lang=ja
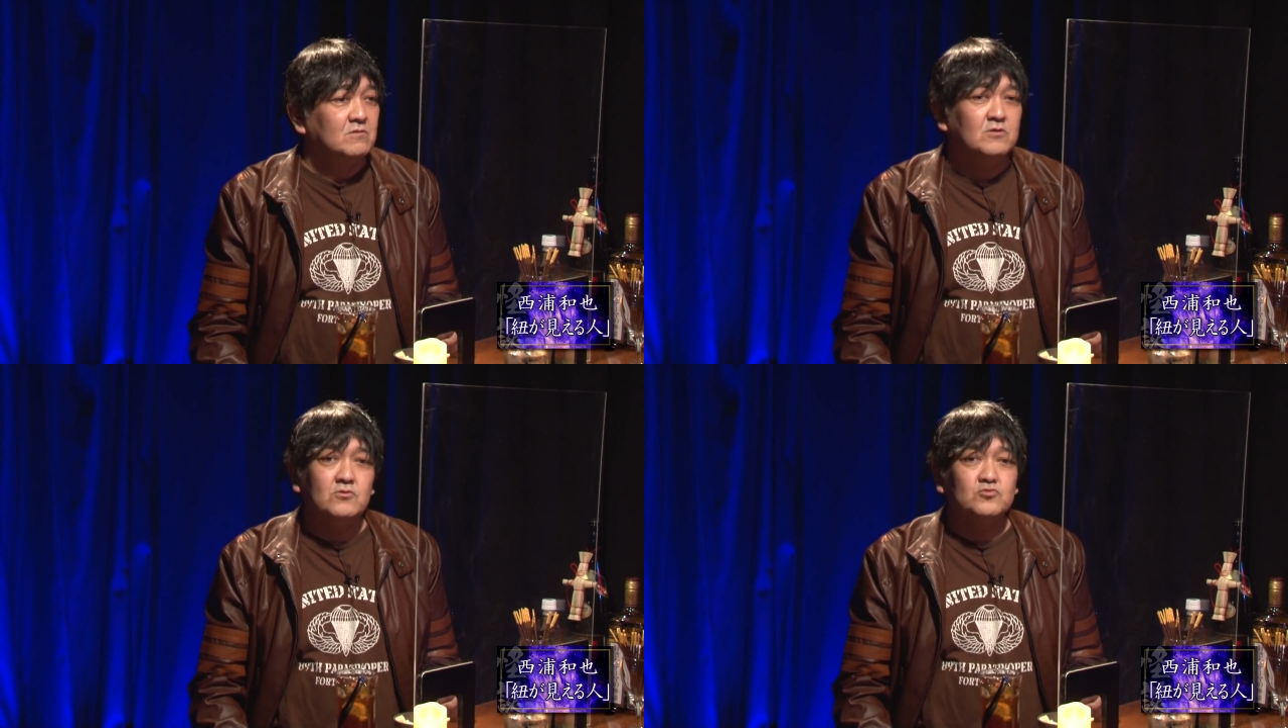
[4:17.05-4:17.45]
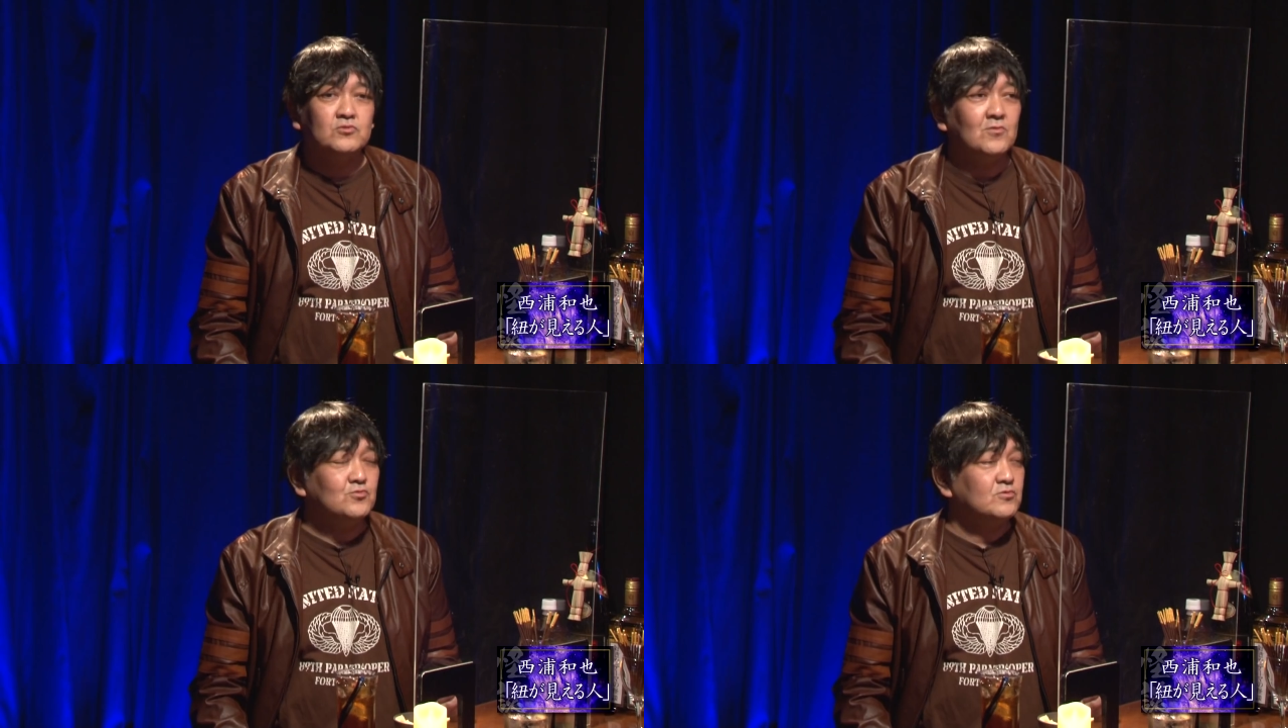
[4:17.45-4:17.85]
え
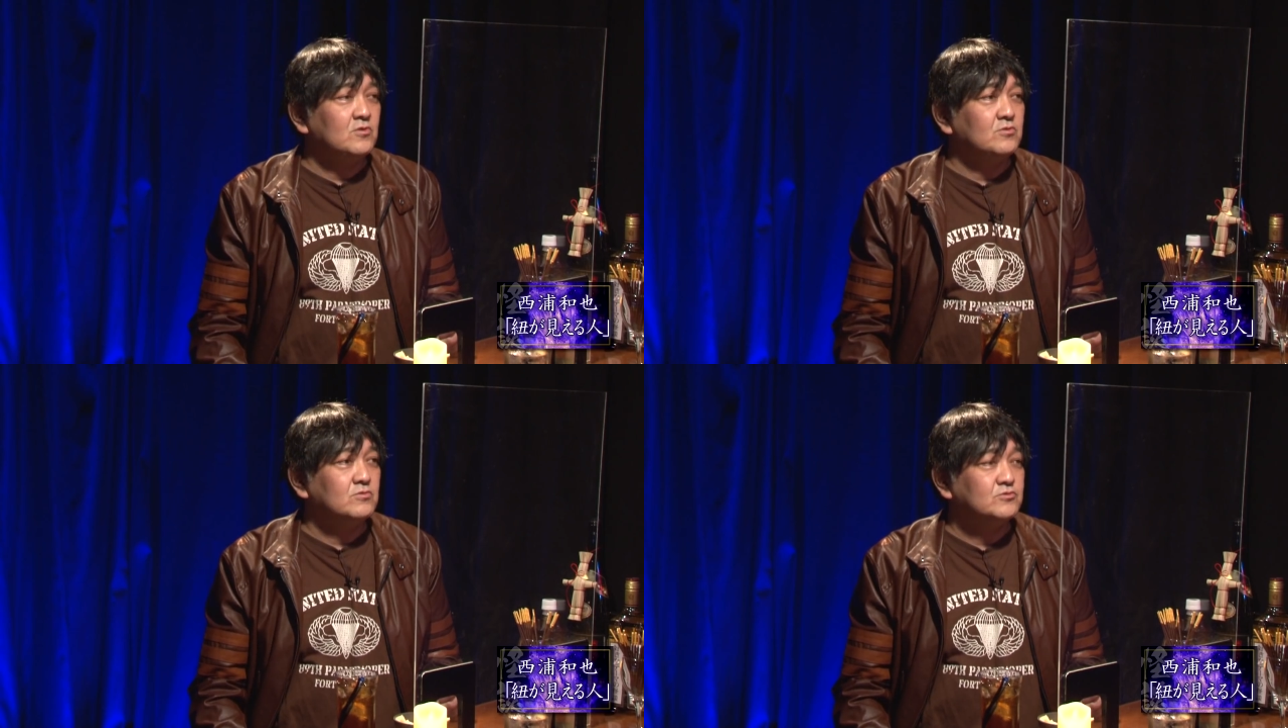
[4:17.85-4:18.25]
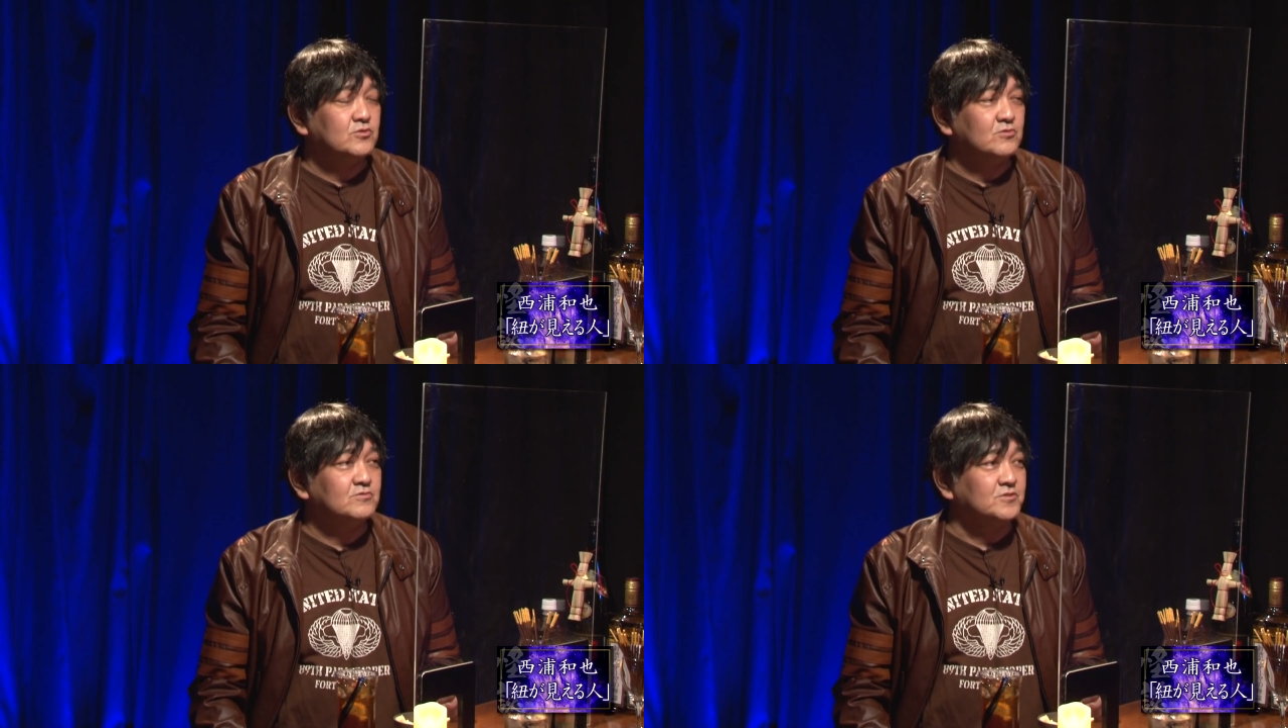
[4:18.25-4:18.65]
そんなことないよ」っ
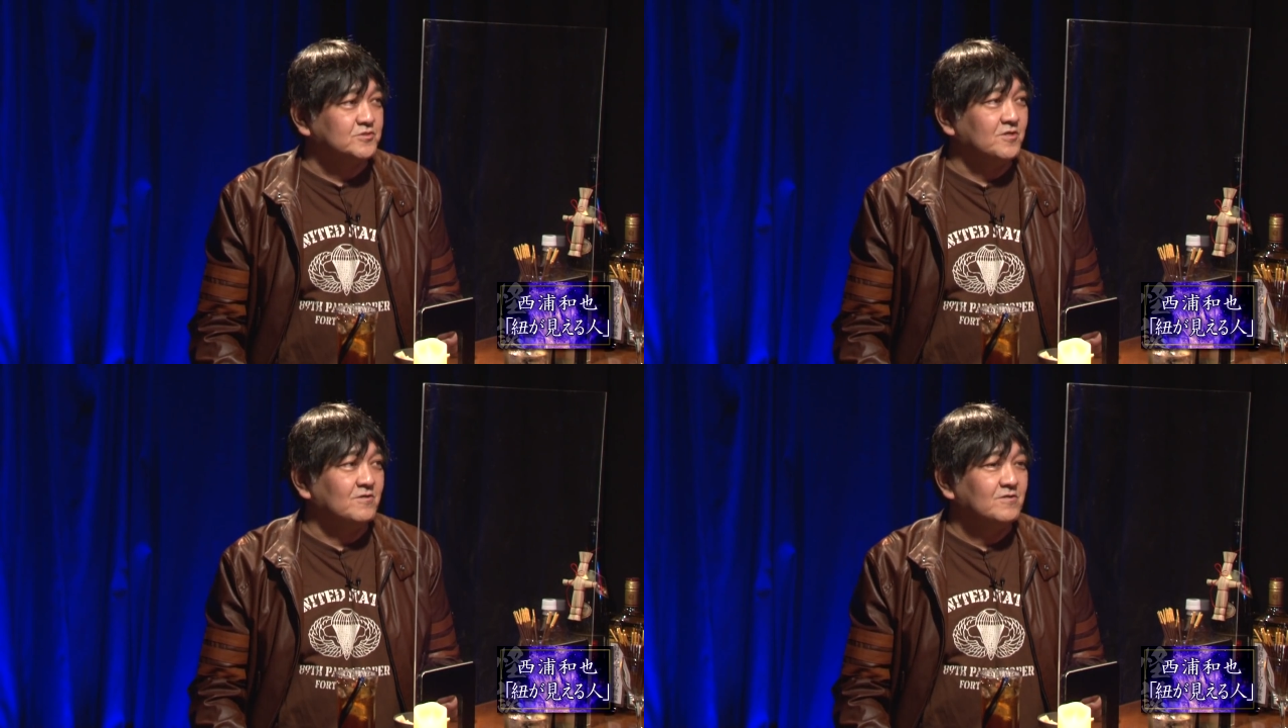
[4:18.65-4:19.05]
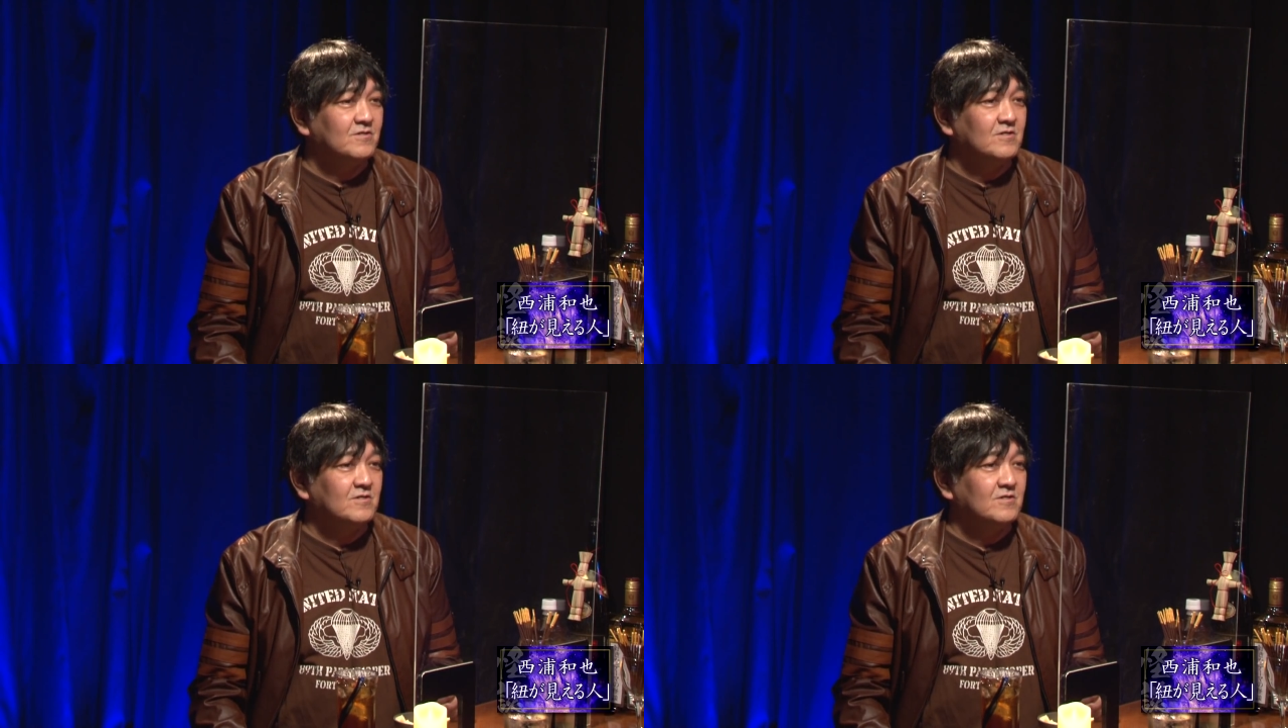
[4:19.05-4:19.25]
て言うんですって。